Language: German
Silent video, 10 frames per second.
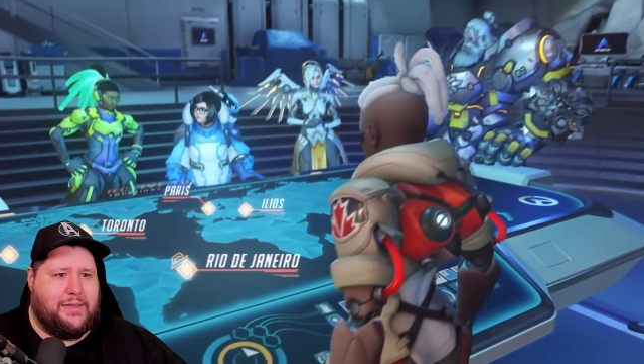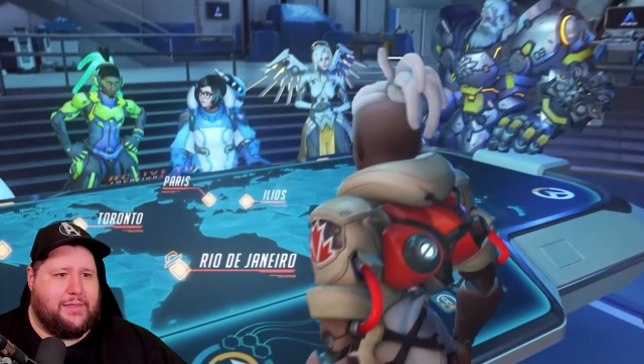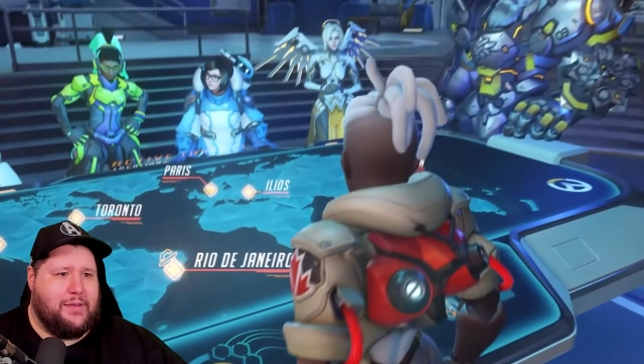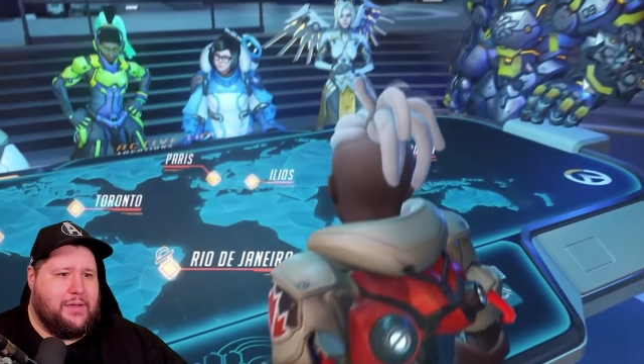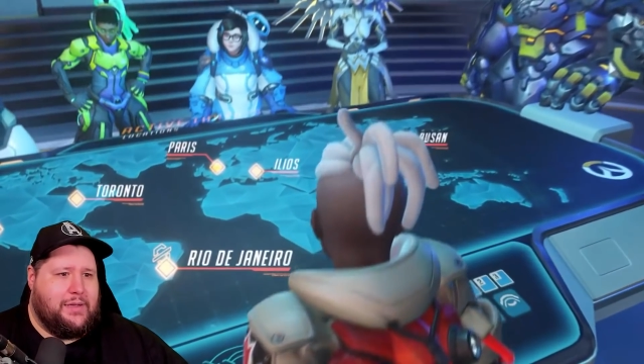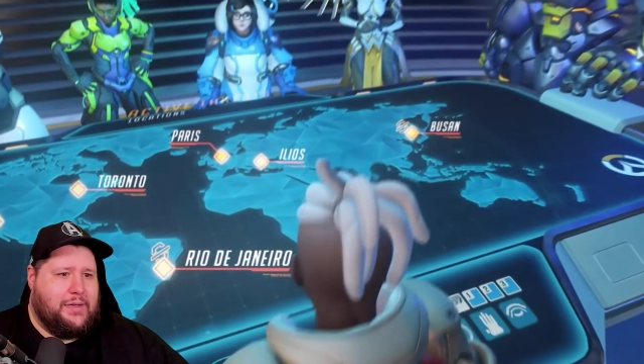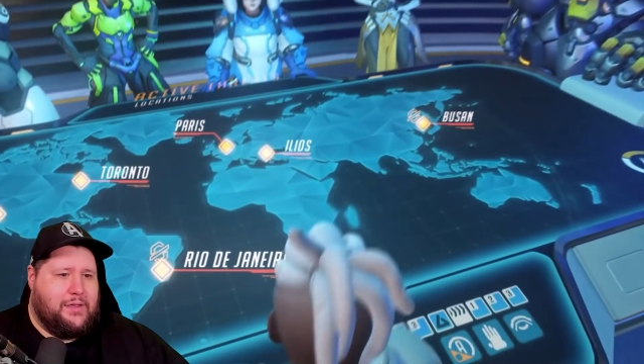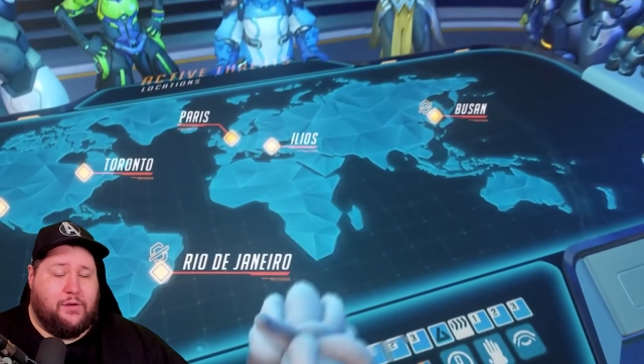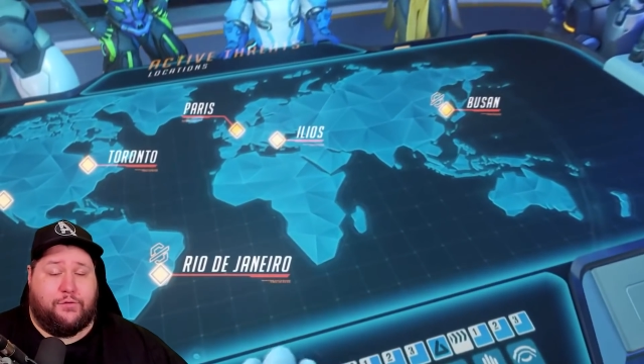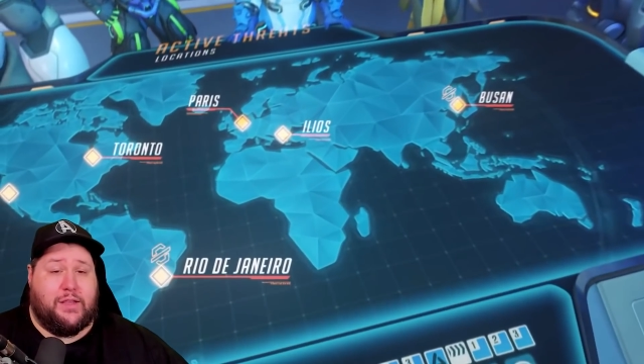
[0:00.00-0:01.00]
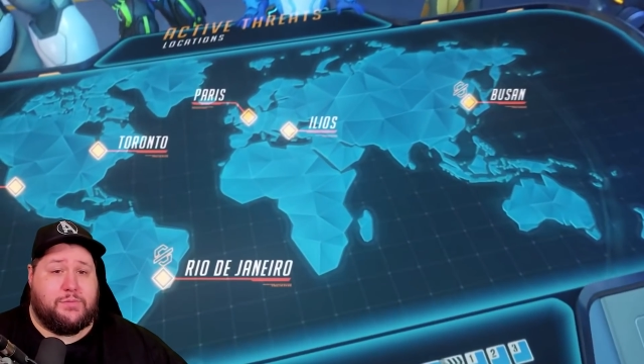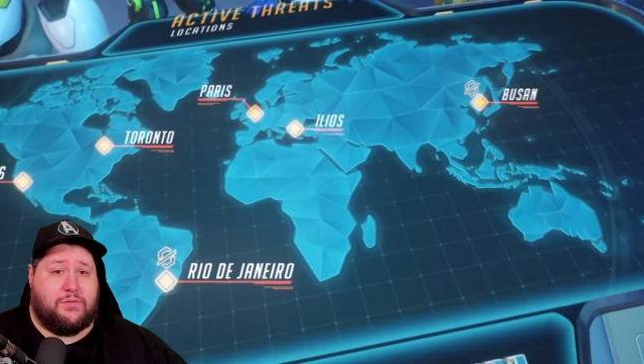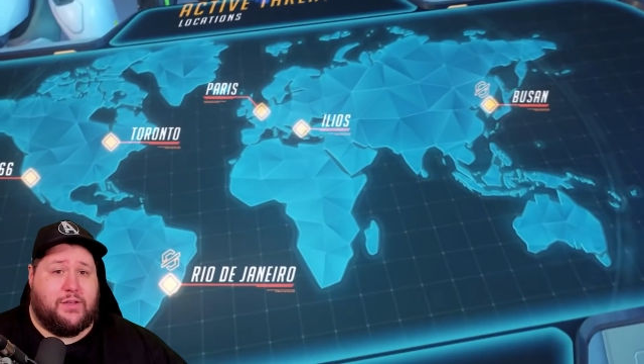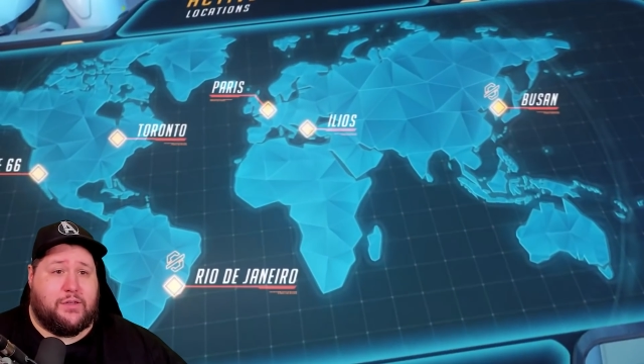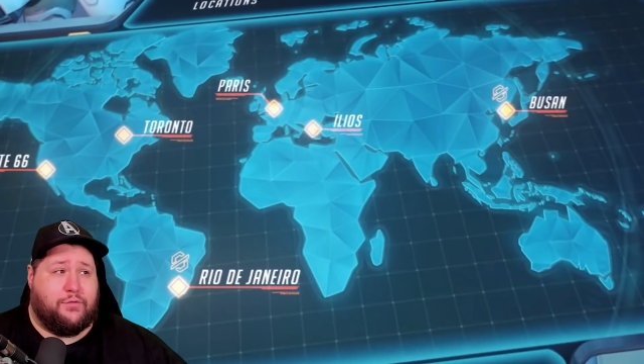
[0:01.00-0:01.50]
denn ja, viele haben
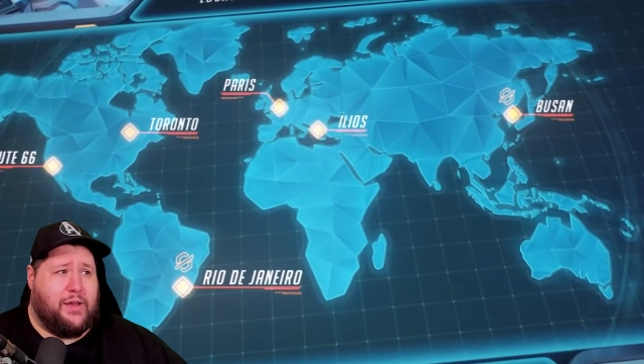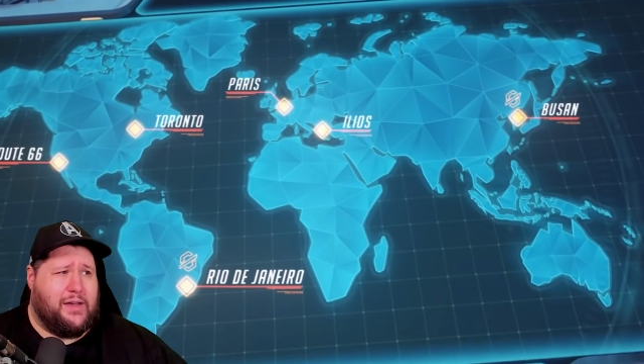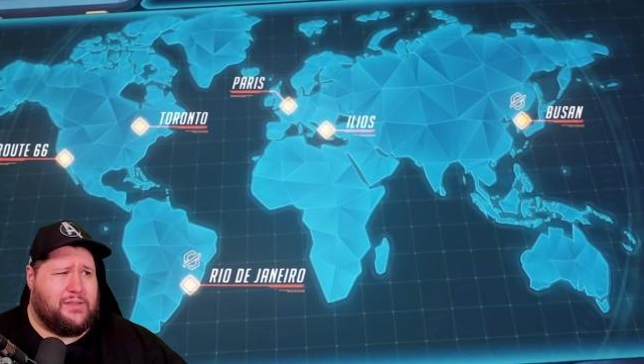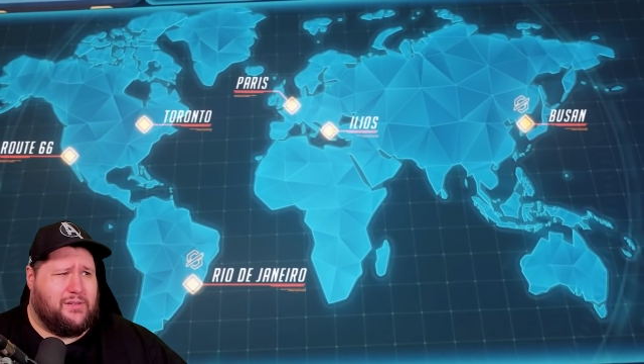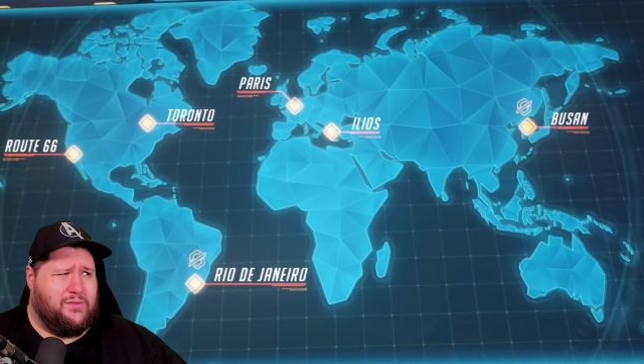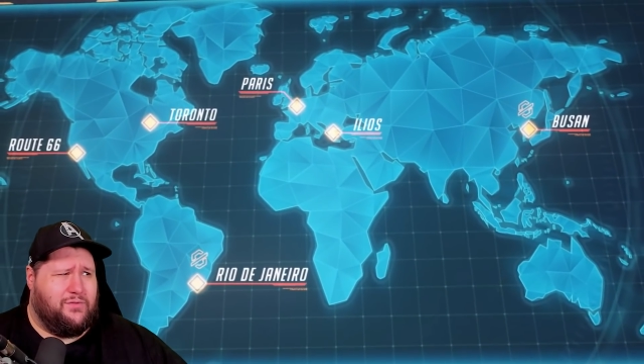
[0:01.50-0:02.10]
sich vielleicht gefragt,